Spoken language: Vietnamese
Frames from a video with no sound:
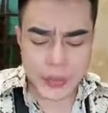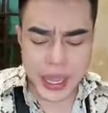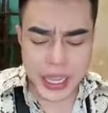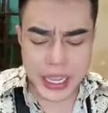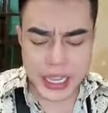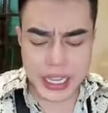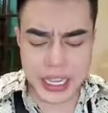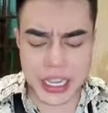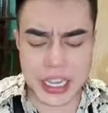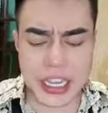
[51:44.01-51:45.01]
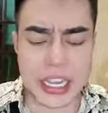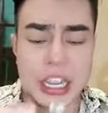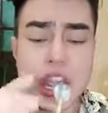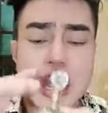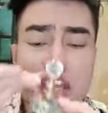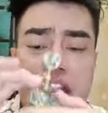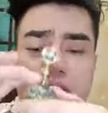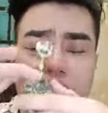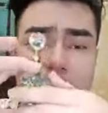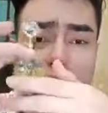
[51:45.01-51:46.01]
mây
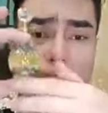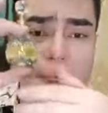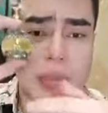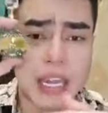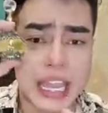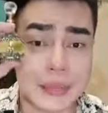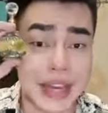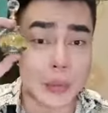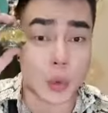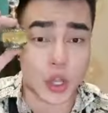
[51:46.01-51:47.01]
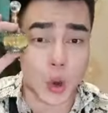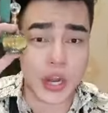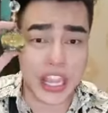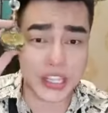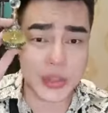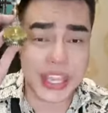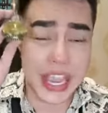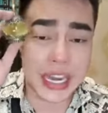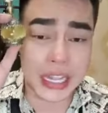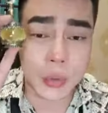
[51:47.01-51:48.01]
Đến bên em này mùi cổ điển gì
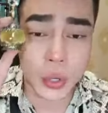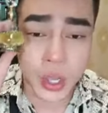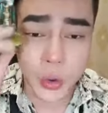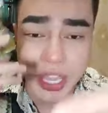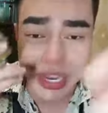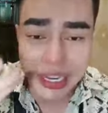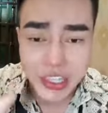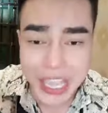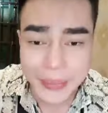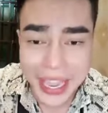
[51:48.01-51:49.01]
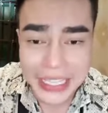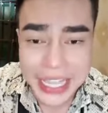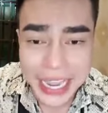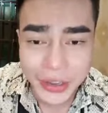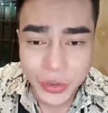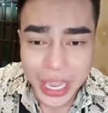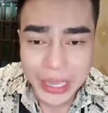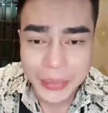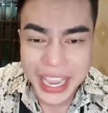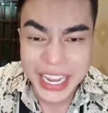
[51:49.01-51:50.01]
nha Đây cái mùi cổ điển lấy cho em hai chai Ok
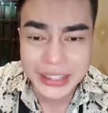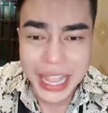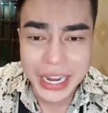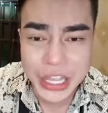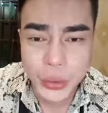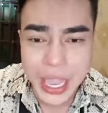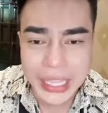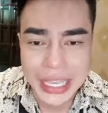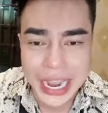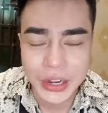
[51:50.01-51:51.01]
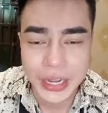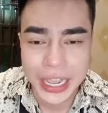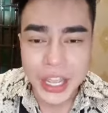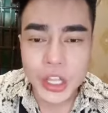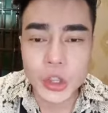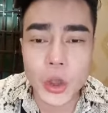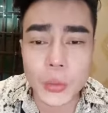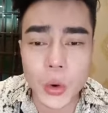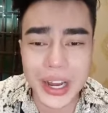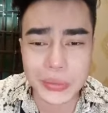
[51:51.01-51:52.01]
bé tăng liêu hai chai luôn nè Tôi
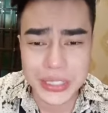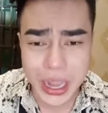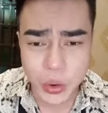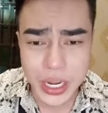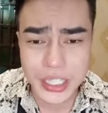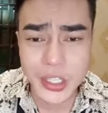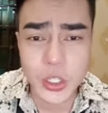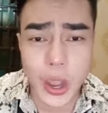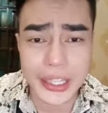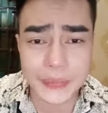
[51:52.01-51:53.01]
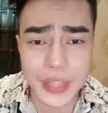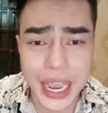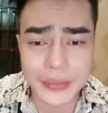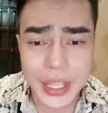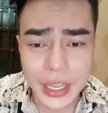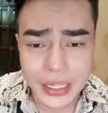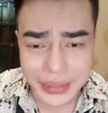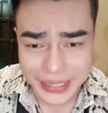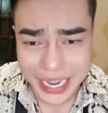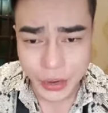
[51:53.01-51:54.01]
mua lông sầu để số điện thoại dùm cho anh
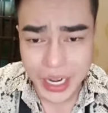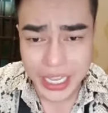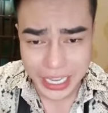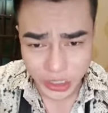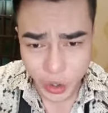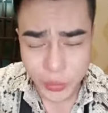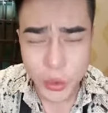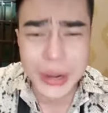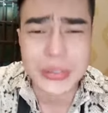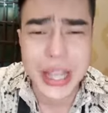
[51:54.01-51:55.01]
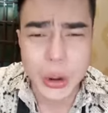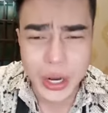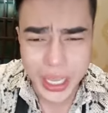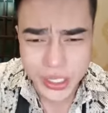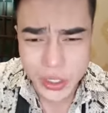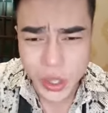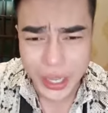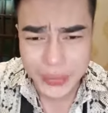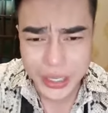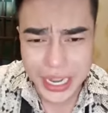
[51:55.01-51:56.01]
Đẹp trai quá đi hả Tôi mua lông sầu để số điện
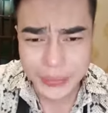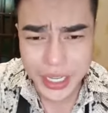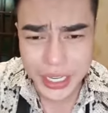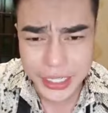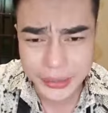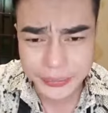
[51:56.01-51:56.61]
thoại dùm cho Lâm đi